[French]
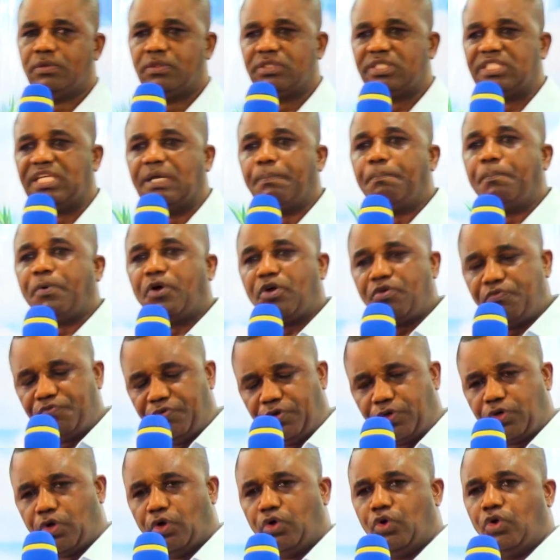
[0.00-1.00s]
c'est
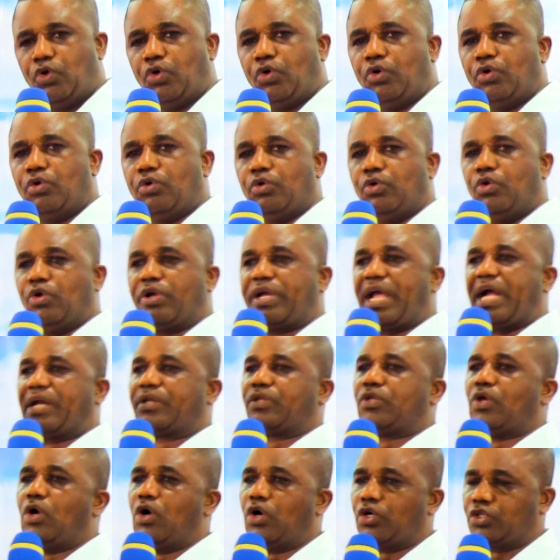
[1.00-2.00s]
prévu que le,
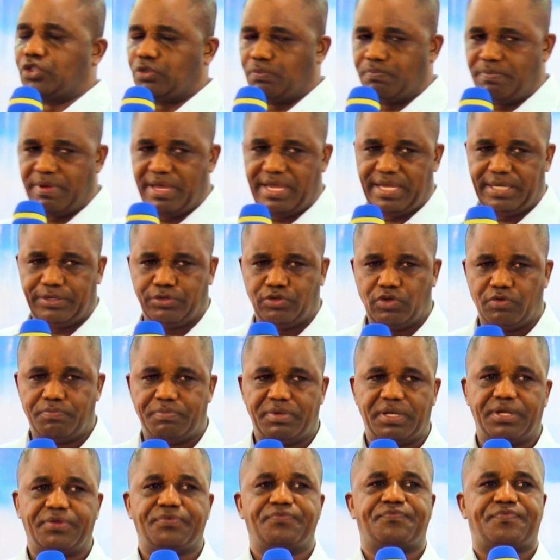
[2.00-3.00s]
14 mai
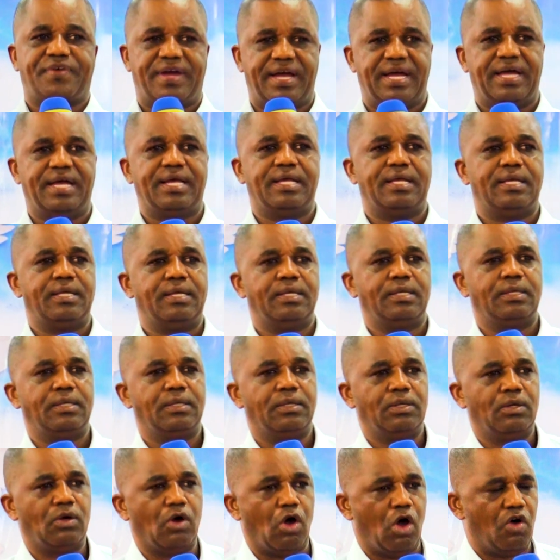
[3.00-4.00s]
2020,
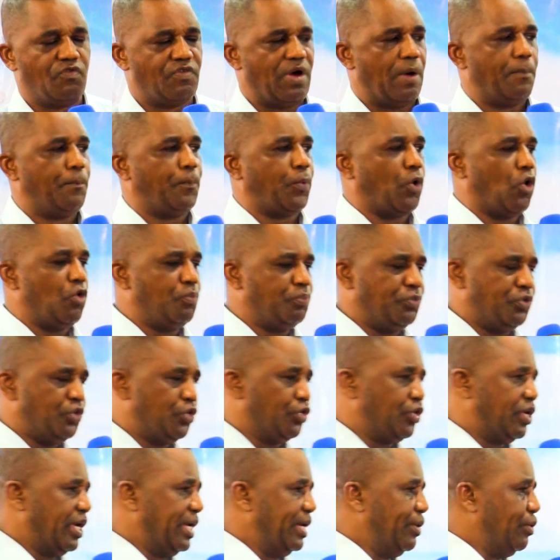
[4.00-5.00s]
on va
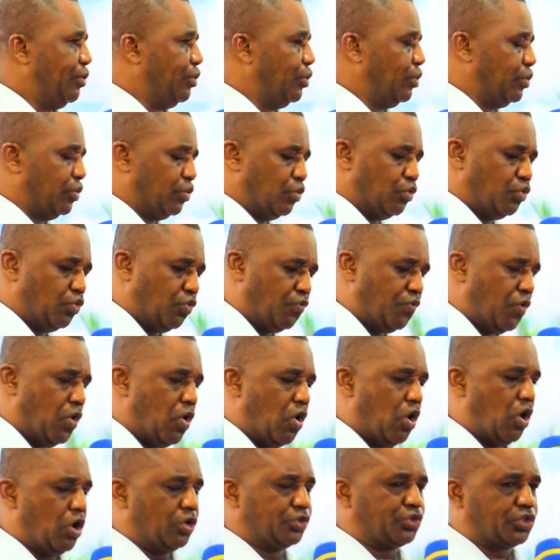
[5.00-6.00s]
promulguer le
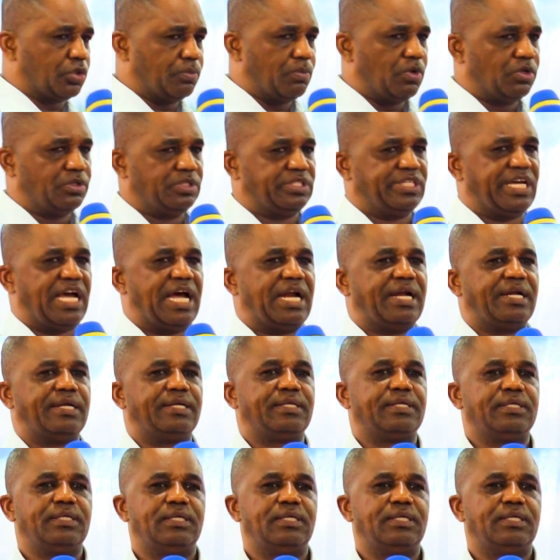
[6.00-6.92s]
nouveau ordre mondial.